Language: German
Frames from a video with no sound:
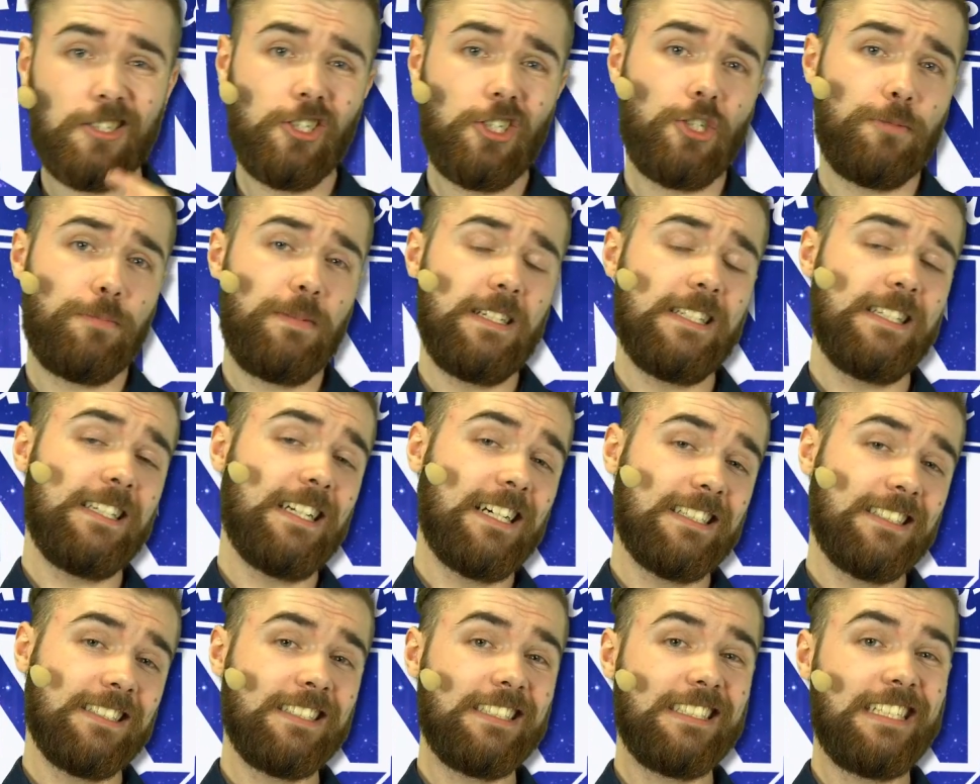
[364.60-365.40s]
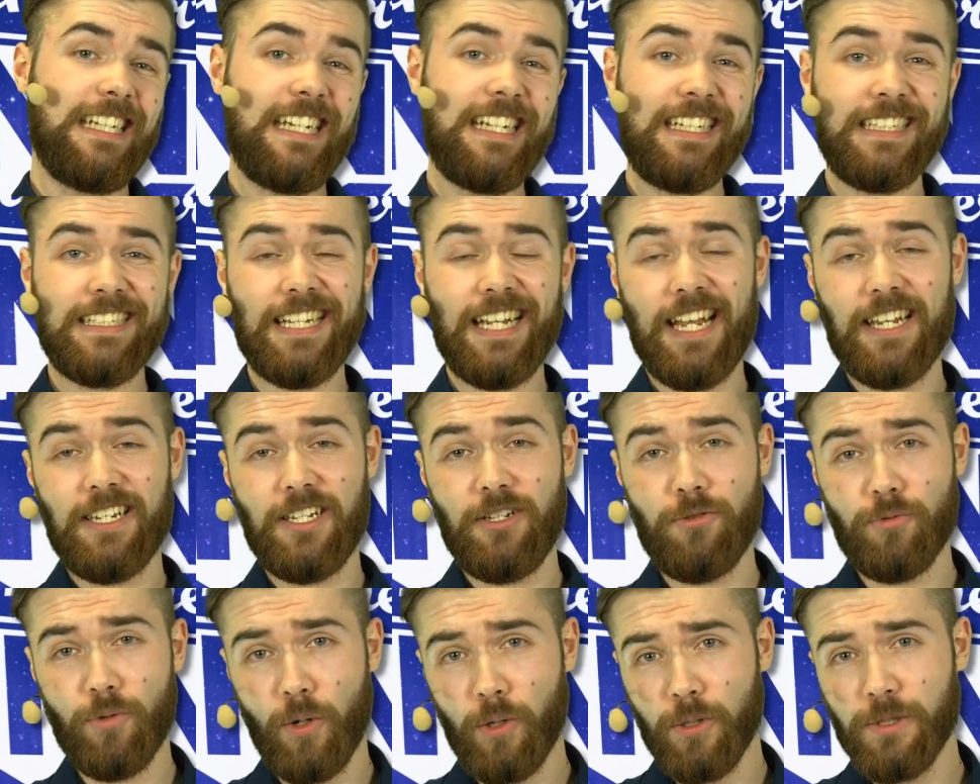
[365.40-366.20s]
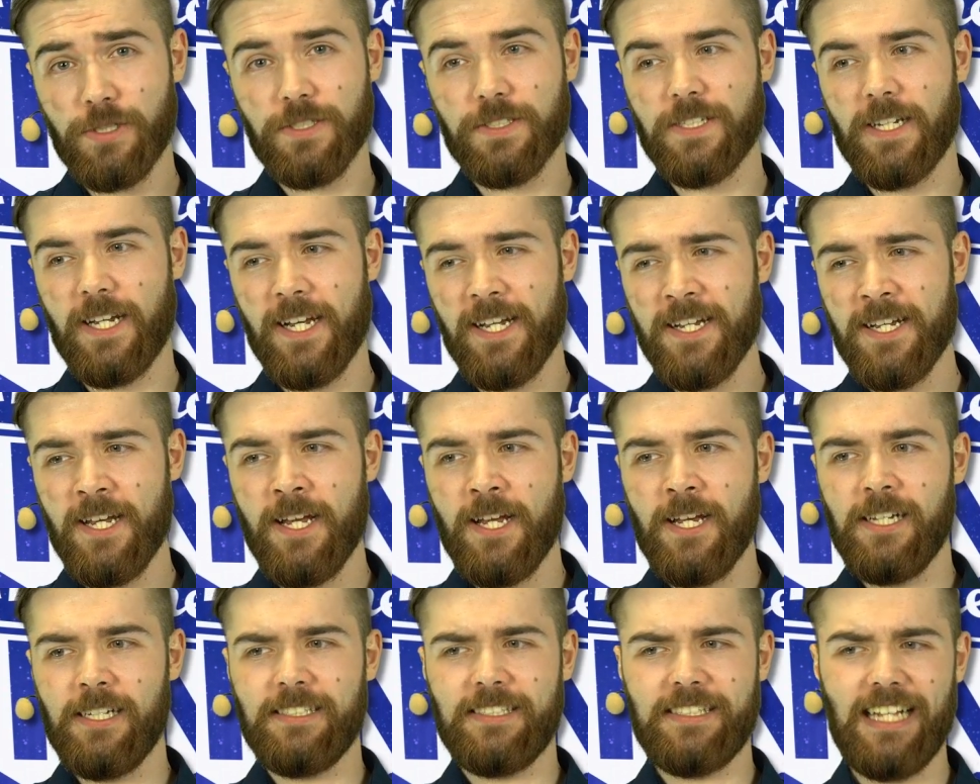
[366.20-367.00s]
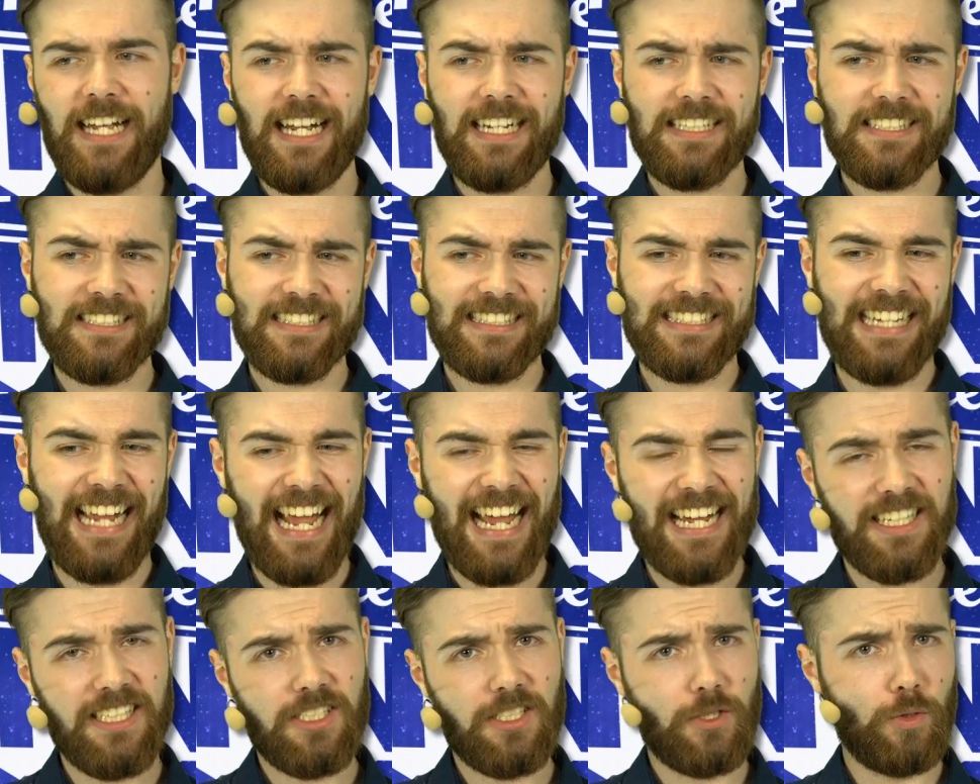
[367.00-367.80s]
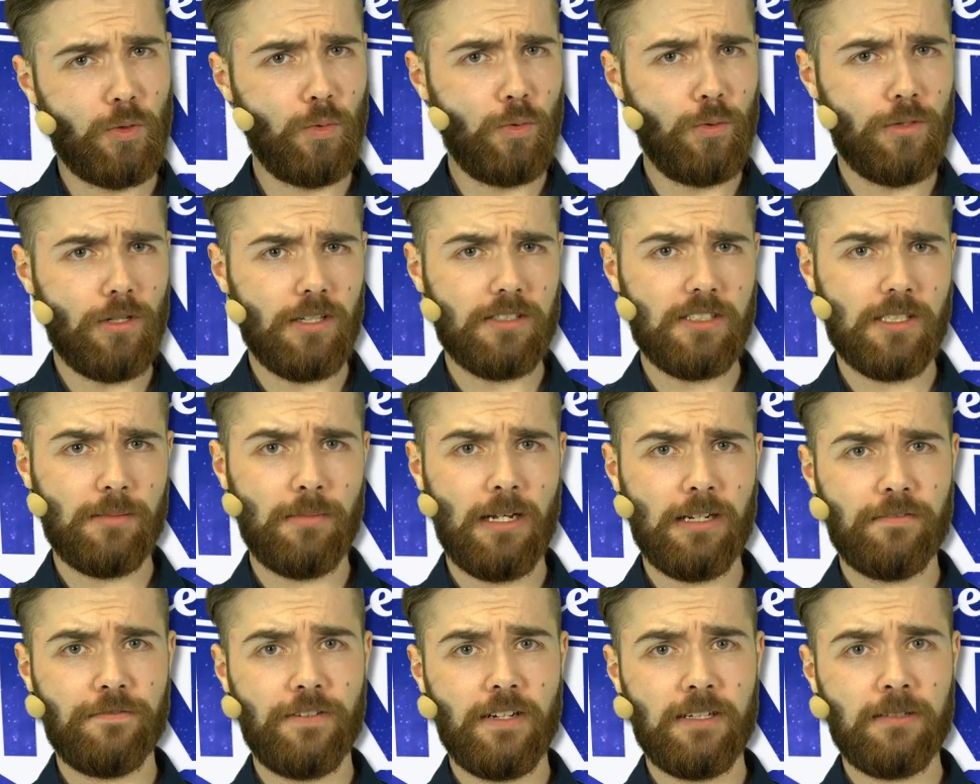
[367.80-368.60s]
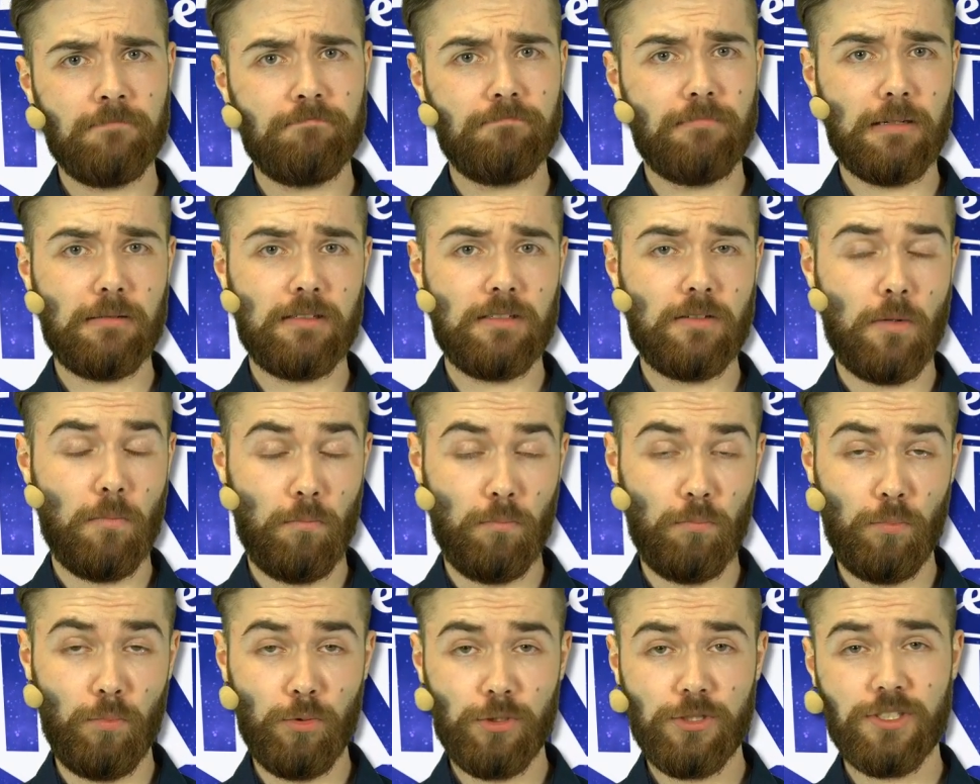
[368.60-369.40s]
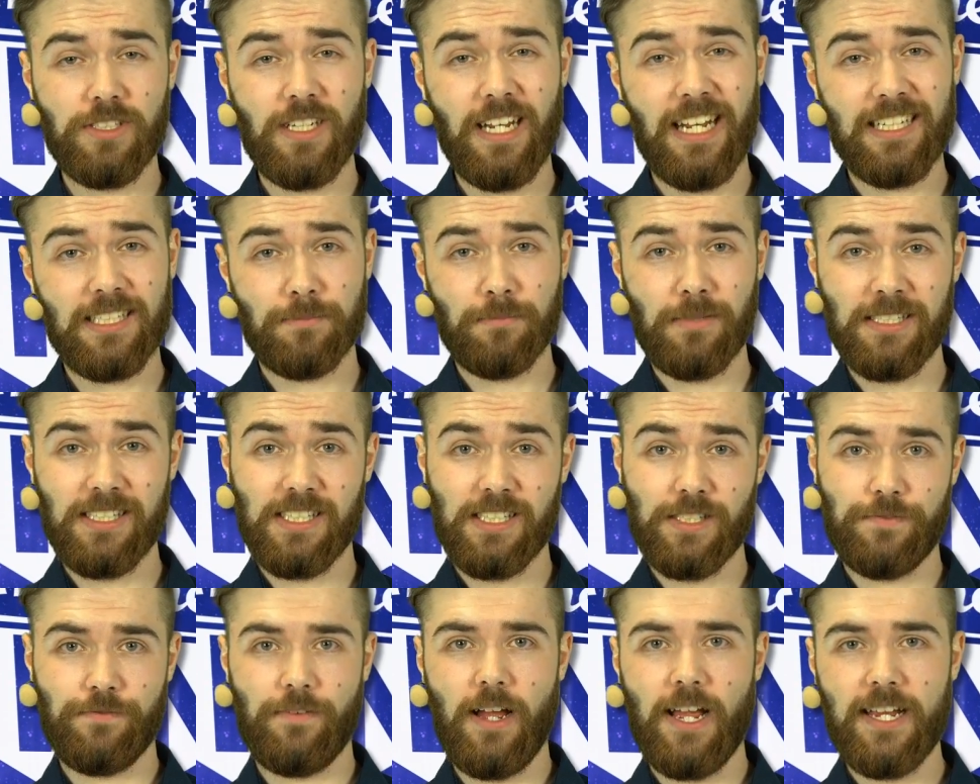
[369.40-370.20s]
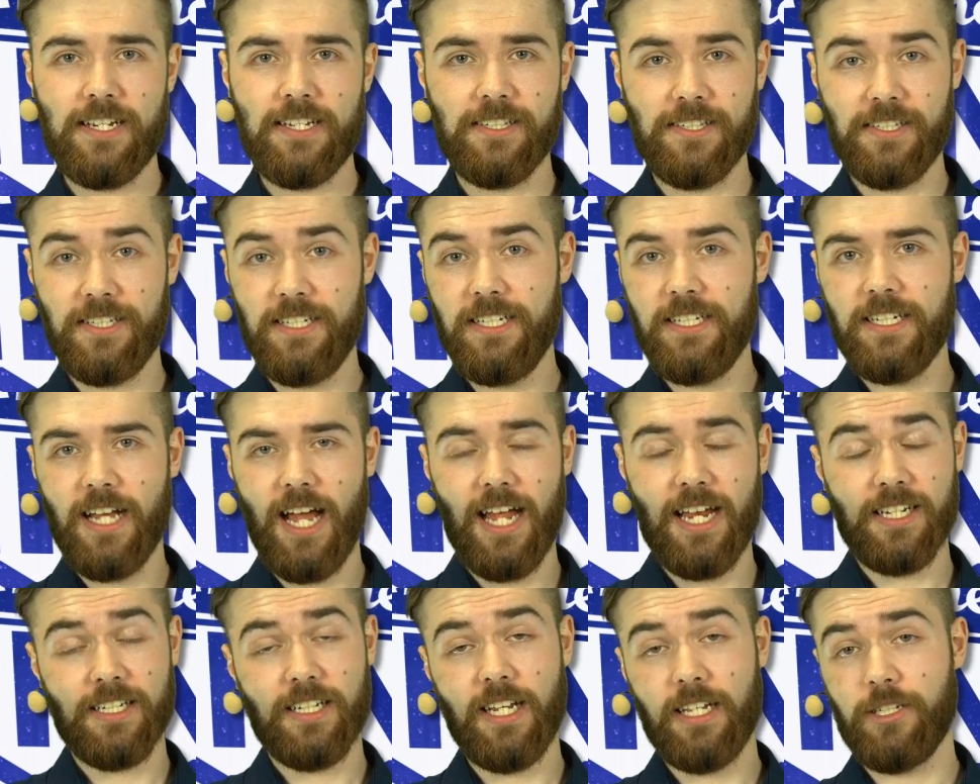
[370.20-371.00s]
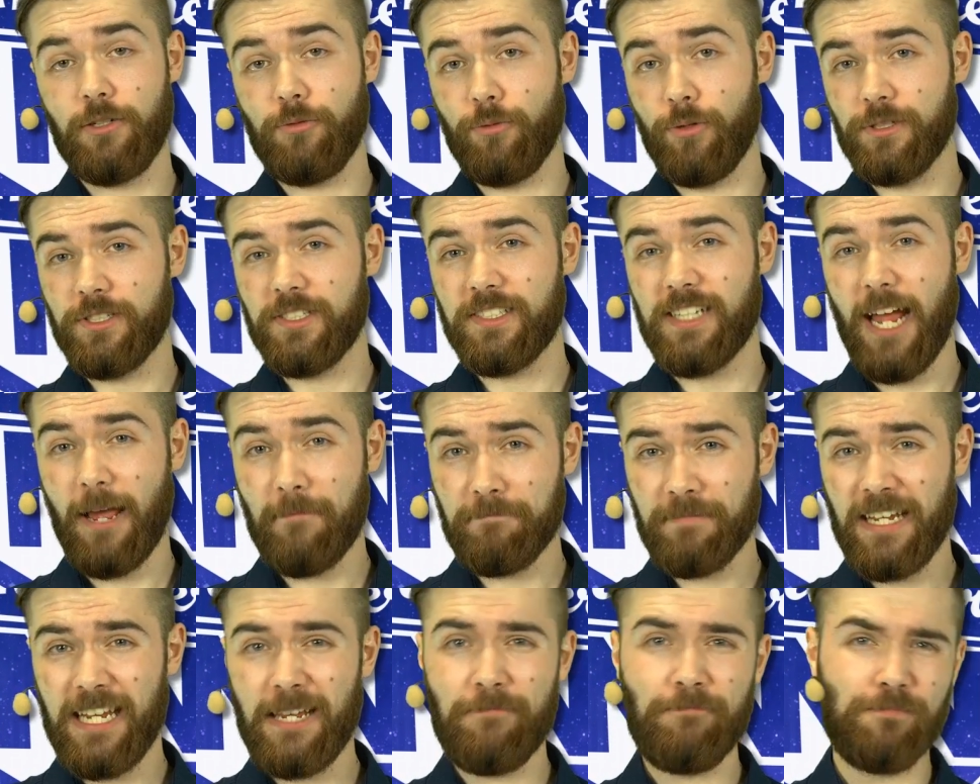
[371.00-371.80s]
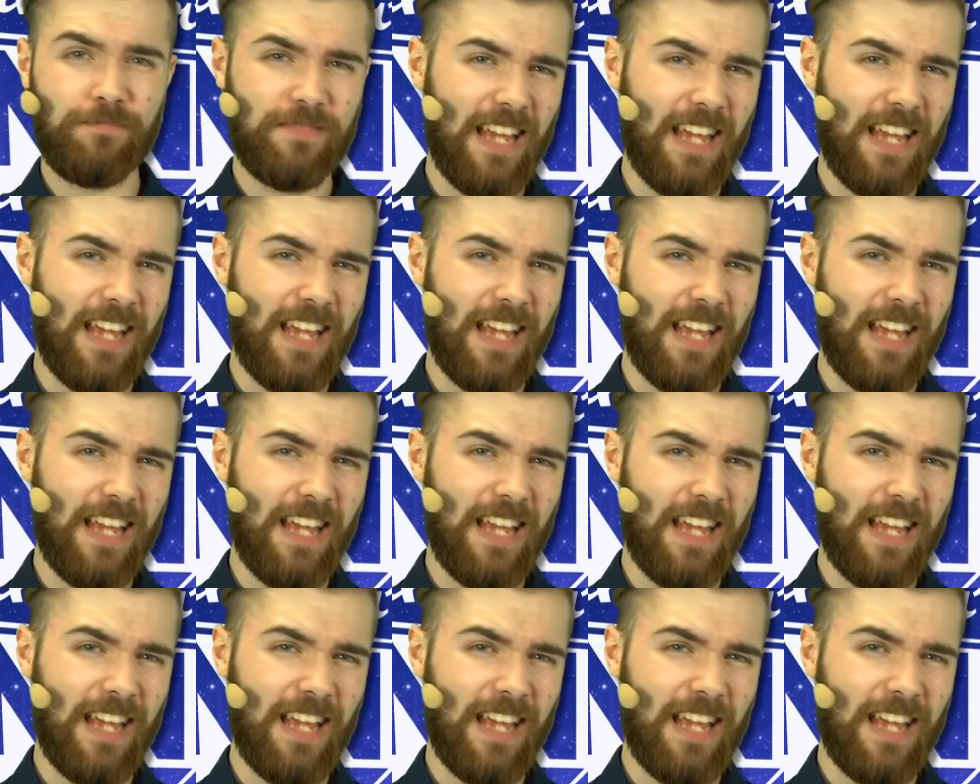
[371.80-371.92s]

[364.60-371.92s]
Spiel dann gegen Katie Rollster sah es gar nicht so gut aus am Anfang. Man musste erstmal zwei Siege an Katie Rollster abgeben.